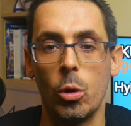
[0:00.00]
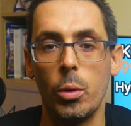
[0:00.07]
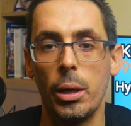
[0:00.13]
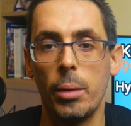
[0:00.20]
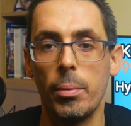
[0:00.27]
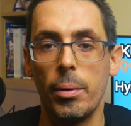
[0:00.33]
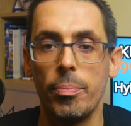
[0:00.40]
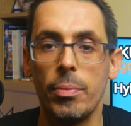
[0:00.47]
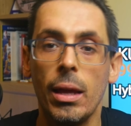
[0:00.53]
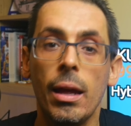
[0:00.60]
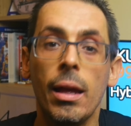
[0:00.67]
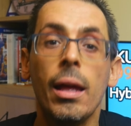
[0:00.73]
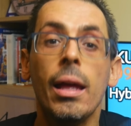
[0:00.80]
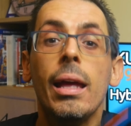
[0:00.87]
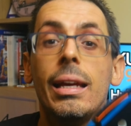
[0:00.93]
qui.
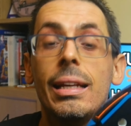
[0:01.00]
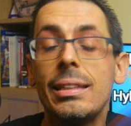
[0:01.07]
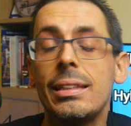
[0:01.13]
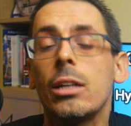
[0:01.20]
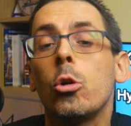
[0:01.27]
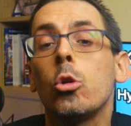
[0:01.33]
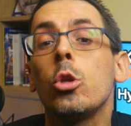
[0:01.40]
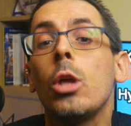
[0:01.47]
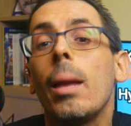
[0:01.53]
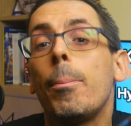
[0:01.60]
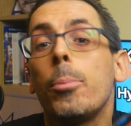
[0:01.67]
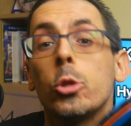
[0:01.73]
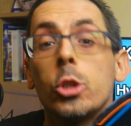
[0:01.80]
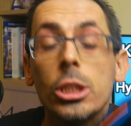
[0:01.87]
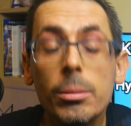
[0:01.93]
Il secondo è la
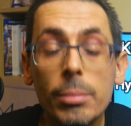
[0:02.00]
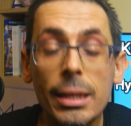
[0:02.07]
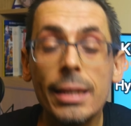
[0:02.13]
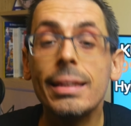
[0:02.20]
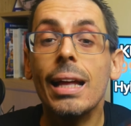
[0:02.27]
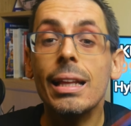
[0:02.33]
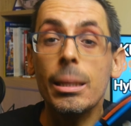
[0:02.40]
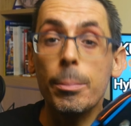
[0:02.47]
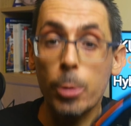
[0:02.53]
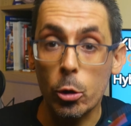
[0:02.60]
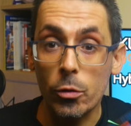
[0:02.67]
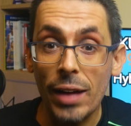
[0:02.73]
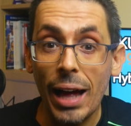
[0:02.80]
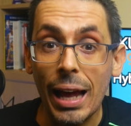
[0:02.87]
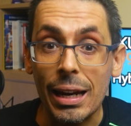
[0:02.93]
possibilità di
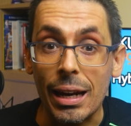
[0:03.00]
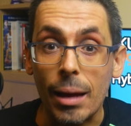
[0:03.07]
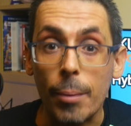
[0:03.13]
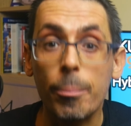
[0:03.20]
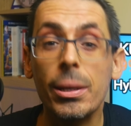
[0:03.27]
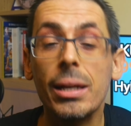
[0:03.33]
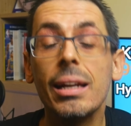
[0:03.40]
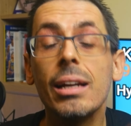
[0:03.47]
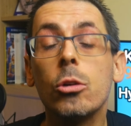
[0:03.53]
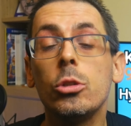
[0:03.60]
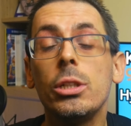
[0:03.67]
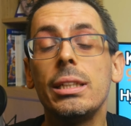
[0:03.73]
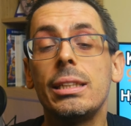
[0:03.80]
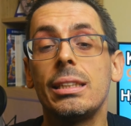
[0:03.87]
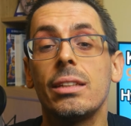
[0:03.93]
provarla, perché con
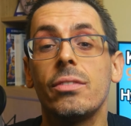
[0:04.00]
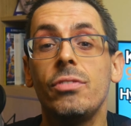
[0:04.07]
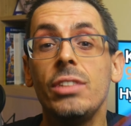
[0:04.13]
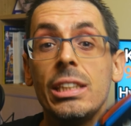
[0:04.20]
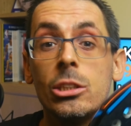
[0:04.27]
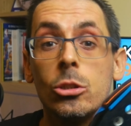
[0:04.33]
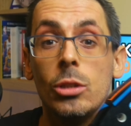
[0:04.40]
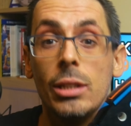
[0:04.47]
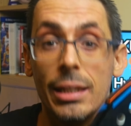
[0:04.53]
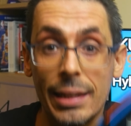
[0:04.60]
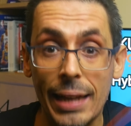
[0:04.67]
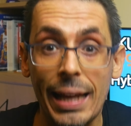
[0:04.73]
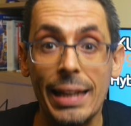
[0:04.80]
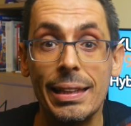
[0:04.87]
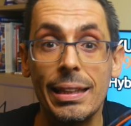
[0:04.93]
il servizio di
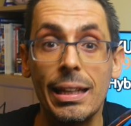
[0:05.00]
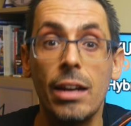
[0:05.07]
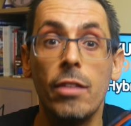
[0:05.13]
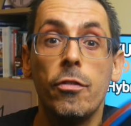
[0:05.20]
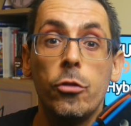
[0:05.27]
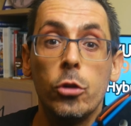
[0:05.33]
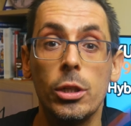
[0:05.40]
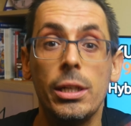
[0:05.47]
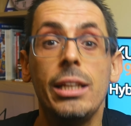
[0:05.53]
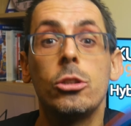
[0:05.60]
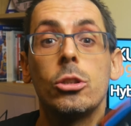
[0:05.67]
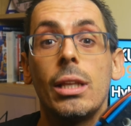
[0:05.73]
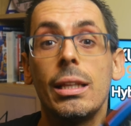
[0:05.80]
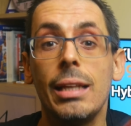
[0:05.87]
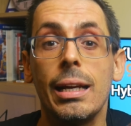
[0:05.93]
rental
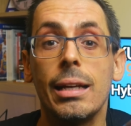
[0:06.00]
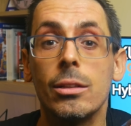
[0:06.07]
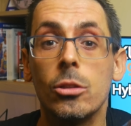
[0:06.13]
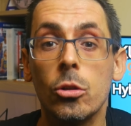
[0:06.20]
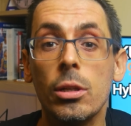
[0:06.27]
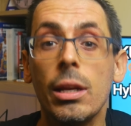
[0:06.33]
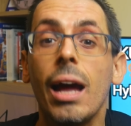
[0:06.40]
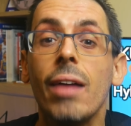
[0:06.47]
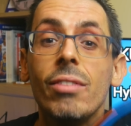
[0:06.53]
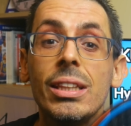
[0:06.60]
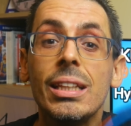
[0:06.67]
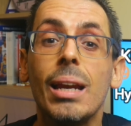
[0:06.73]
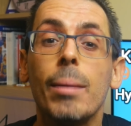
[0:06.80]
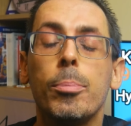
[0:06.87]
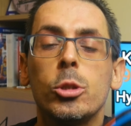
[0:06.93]
fornito da Decathlon
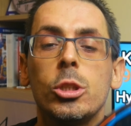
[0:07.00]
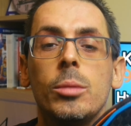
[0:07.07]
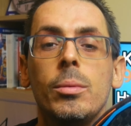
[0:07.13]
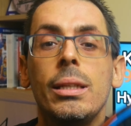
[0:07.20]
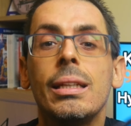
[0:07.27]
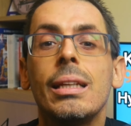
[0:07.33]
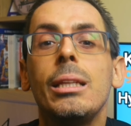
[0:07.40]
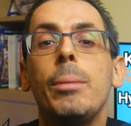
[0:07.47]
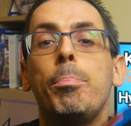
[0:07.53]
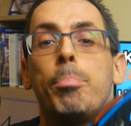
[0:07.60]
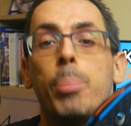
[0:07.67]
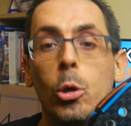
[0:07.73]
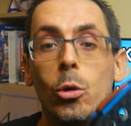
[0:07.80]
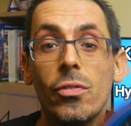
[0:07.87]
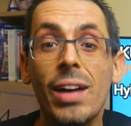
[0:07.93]
avete la possibilità di
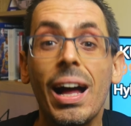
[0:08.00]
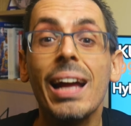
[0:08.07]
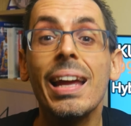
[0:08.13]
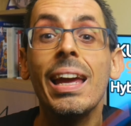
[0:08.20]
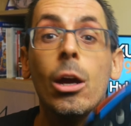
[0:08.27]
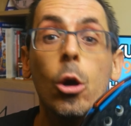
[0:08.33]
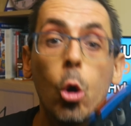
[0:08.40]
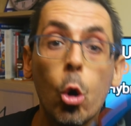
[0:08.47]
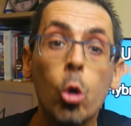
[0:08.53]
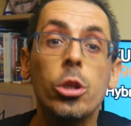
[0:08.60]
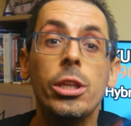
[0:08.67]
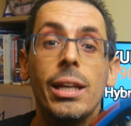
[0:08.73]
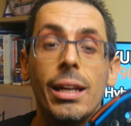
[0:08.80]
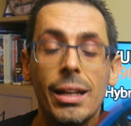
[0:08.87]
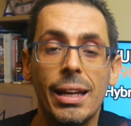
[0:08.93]
provare
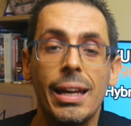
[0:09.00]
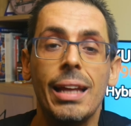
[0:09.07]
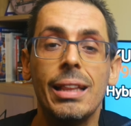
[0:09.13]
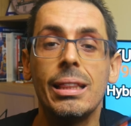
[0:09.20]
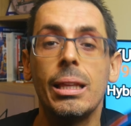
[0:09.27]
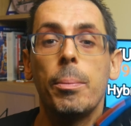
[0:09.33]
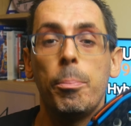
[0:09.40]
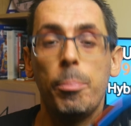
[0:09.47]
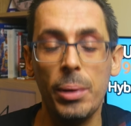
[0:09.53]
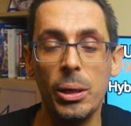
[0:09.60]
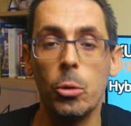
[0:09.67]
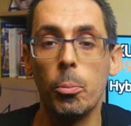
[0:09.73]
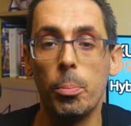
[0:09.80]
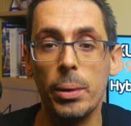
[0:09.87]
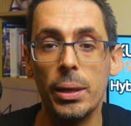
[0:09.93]
ogni racchetta per
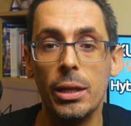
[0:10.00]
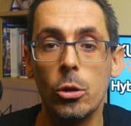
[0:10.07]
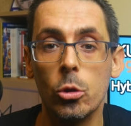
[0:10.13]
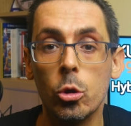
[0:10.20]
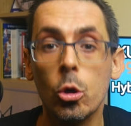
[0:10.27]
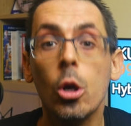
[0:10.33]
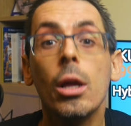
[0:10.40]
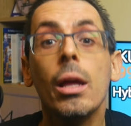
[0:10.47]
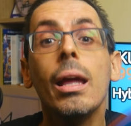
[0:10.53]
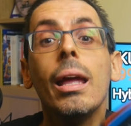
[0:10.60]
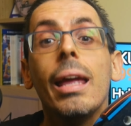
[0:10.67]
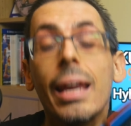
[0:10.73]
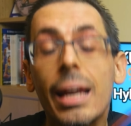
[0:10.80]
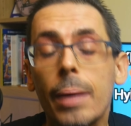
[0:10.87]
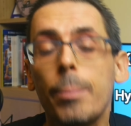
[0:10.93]
un periodo
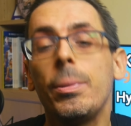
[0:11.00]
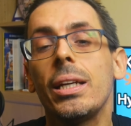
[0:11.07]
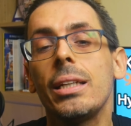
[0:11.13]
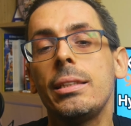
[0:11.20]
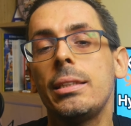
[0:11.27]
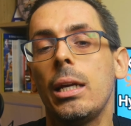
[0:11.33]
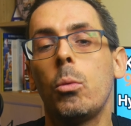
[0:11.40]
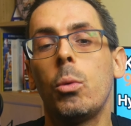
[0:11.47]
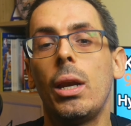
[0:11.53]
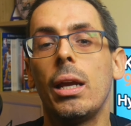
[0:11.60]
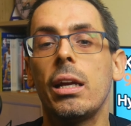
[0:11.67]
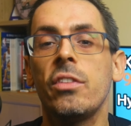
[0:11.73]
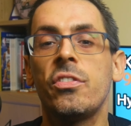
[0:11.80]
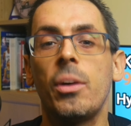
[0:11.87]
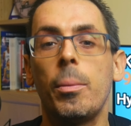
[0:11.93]
e capire se è quella
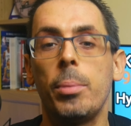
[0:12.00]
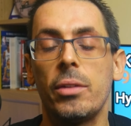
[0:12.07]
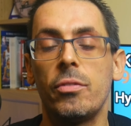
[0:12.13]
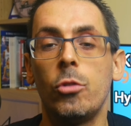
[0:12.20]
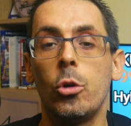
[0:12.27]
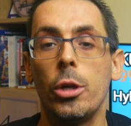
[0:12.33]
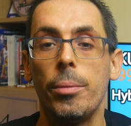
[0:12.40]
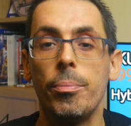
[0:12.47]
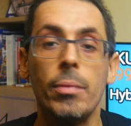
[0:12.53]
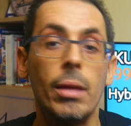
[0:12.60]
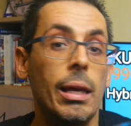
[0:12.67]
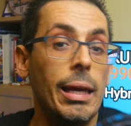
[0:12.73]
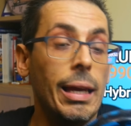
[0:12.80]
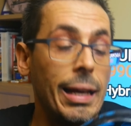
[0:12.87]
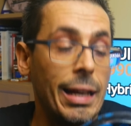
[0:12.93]
che fa per voi.
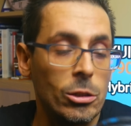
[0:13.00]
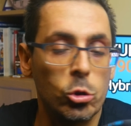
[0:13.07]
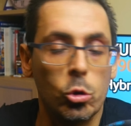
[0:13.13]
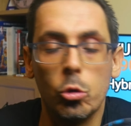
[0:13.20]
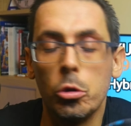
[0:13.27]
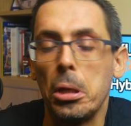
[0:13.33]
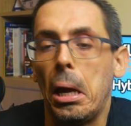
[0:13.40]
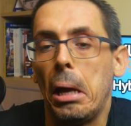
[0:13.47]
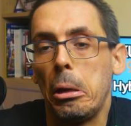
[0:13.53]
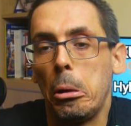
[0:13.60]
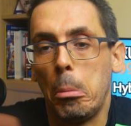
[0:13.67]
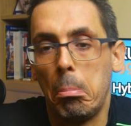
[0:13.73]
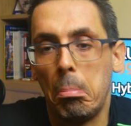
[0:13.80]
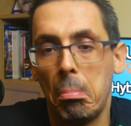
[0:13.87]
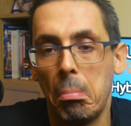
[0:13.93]
In caso
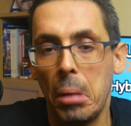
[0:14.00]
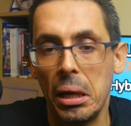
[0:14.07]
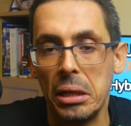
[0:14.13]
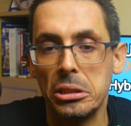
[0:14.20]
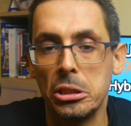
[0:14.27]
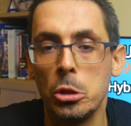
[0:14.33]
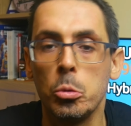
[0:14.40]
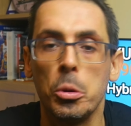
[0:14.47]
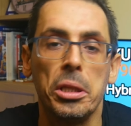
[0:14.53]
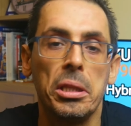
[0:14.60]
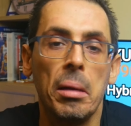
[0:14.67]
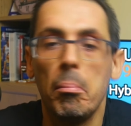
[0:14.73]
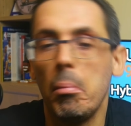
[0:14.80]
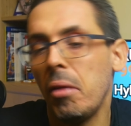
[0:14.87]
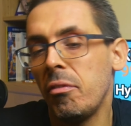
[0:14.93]
contrario, la
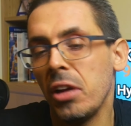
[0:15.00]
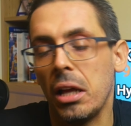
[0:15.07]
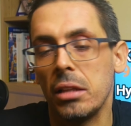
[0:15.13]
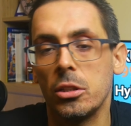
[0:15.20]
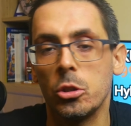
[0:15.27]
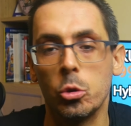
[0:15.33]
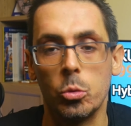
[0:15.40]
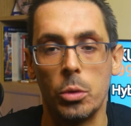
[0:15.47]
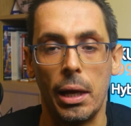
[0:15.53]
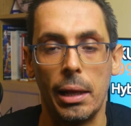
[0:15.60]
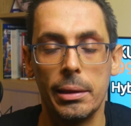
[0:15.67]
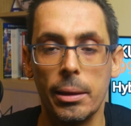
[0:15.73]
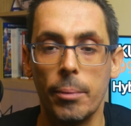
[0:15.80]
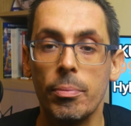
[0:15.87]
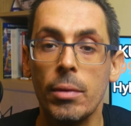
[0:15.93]
restituite e virate su
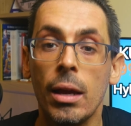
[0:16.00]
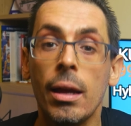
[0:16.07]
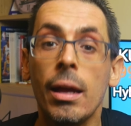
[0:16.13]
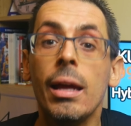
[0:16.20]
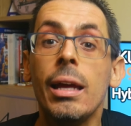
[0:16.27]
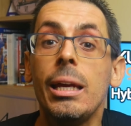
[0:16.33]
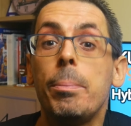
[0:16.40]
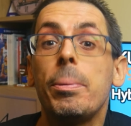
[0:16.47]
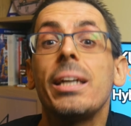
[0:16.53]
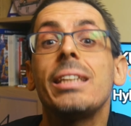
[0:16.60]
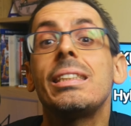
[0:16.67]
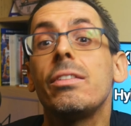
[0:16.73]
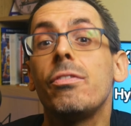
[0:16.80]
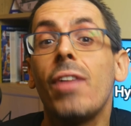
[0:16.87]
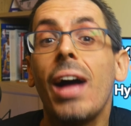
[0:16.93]
un'altra. I
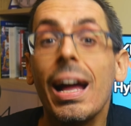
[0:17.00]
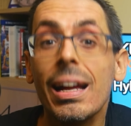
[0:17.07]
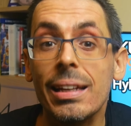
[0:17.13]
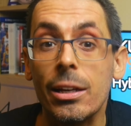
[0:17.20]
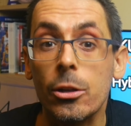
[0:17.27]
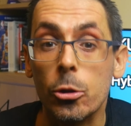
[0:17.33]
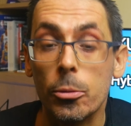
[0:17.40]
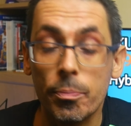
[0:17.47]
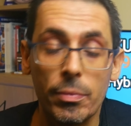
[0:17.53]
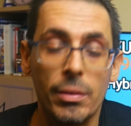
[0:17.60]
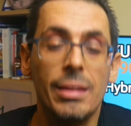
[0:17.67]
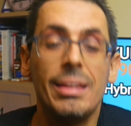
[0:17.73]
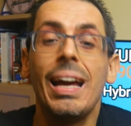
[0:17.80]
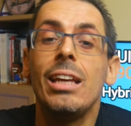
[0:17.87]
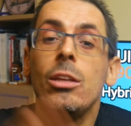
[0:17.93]
prezzi variano
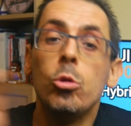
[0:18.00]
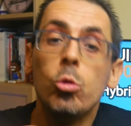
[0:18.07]
dai